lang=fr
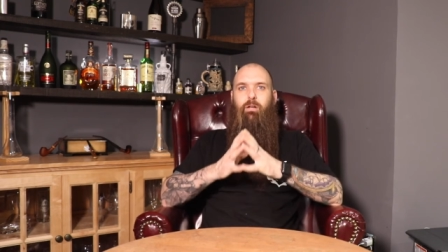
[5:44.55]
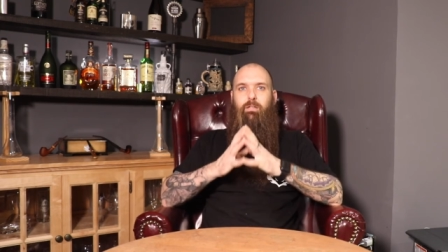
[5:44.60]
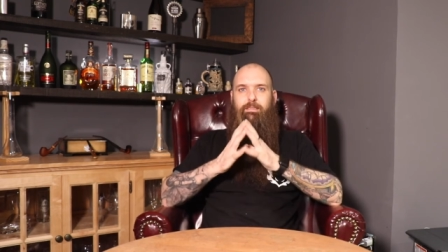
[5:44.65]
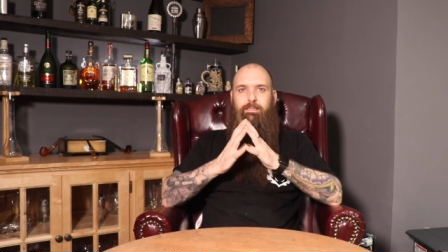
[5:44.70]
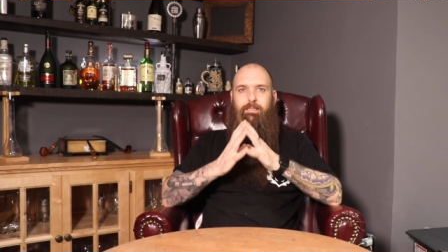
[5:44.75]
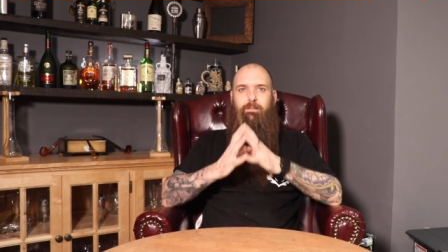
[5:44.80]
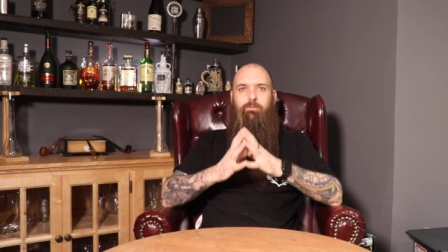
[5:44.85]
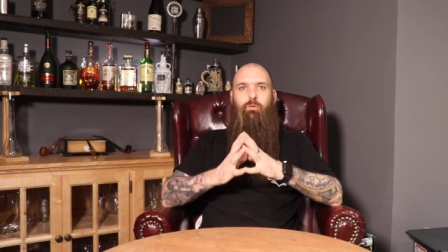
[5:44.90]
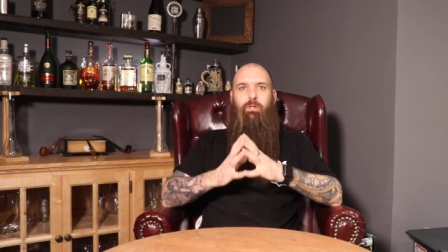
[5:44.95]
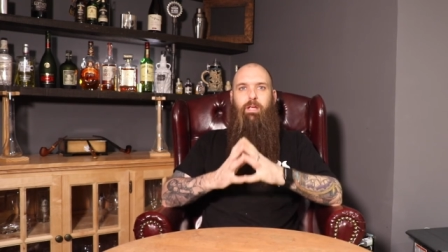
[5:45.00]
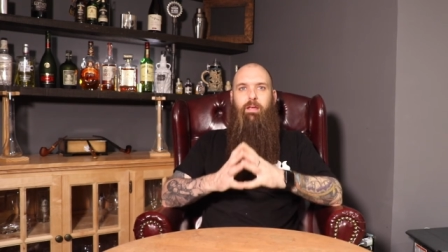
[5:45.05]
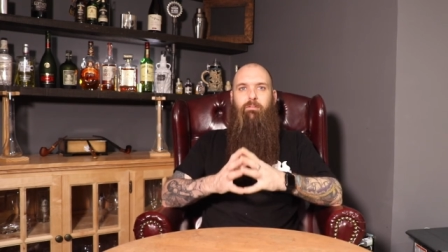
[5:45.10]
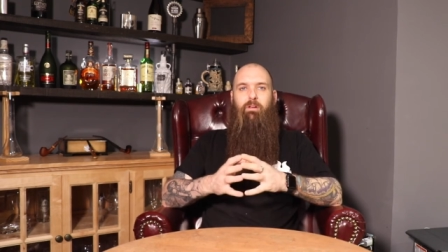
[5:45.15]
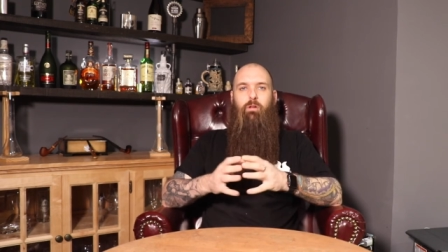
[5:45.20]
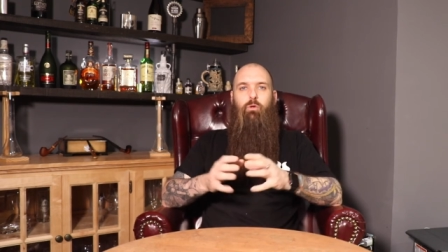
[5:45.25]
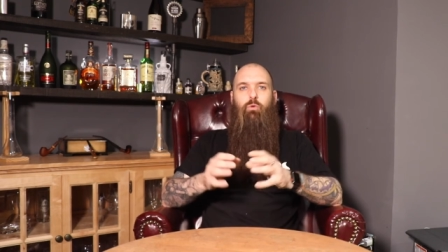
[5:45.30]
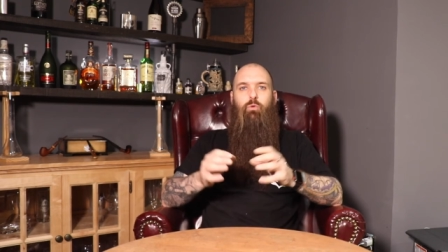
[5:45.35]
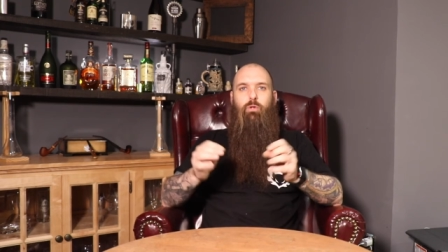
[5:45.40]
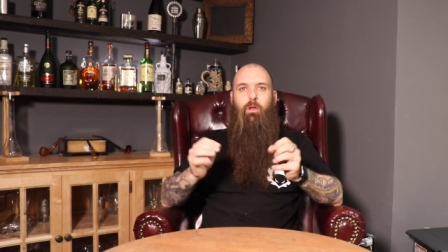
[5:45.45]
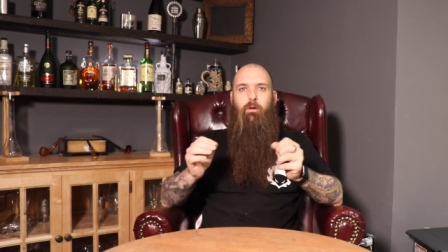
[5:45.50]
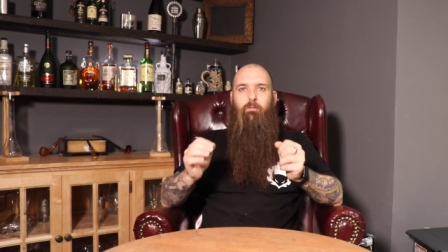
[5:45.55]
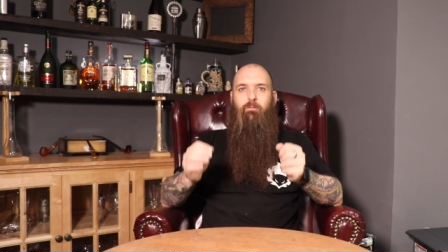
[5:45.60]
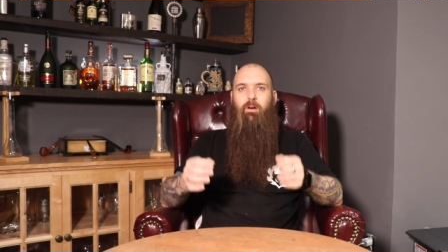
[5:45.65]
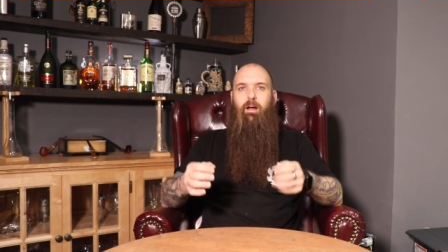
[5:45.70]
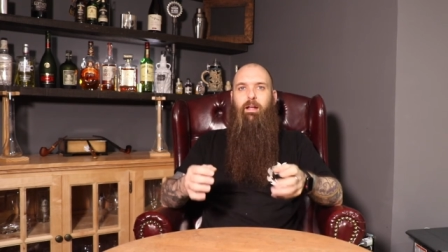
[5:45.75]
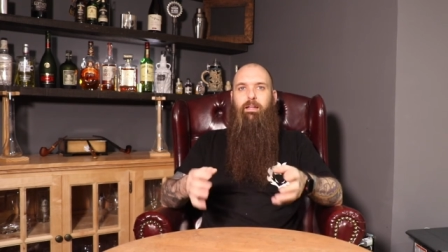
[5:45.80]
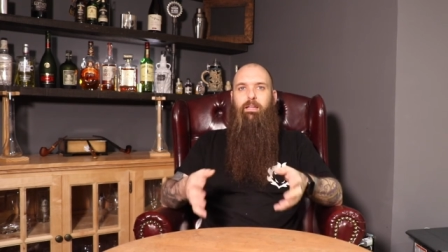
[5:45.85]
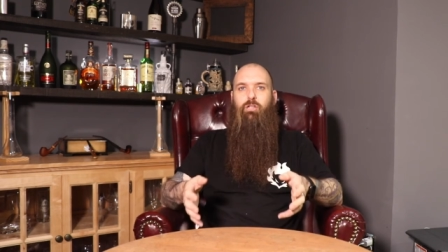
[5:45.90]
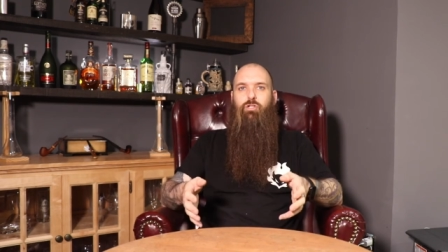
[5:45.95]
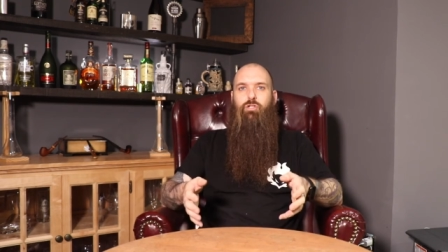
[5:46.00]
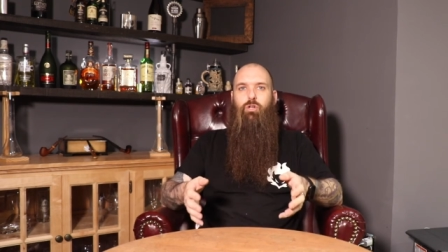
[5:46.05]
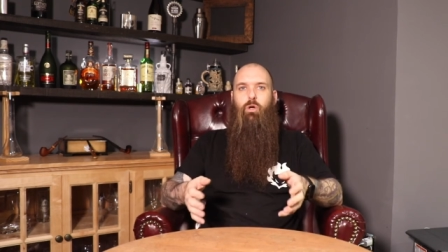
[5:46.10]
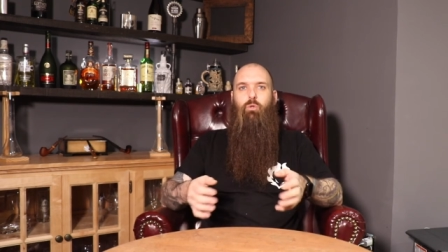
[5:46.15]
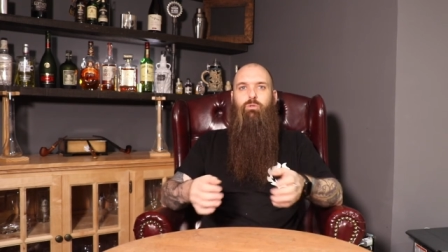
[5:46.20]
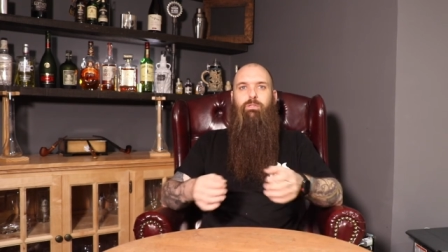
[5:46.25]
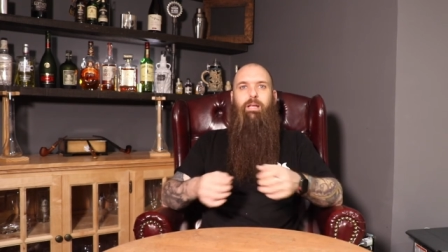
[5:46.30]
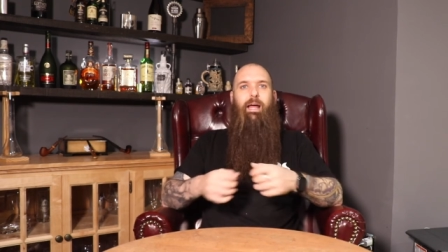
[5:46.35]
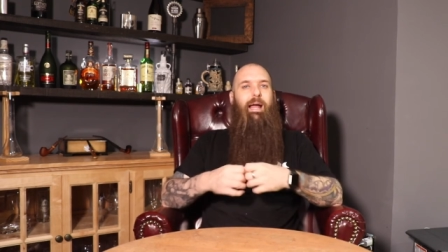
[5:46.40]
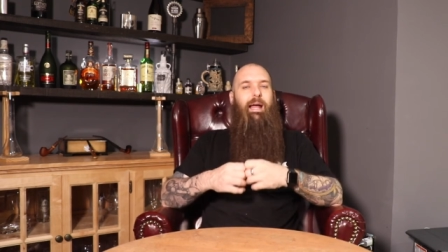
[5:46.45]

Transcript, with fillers: c'est vous qui avez le goût de faire des choses.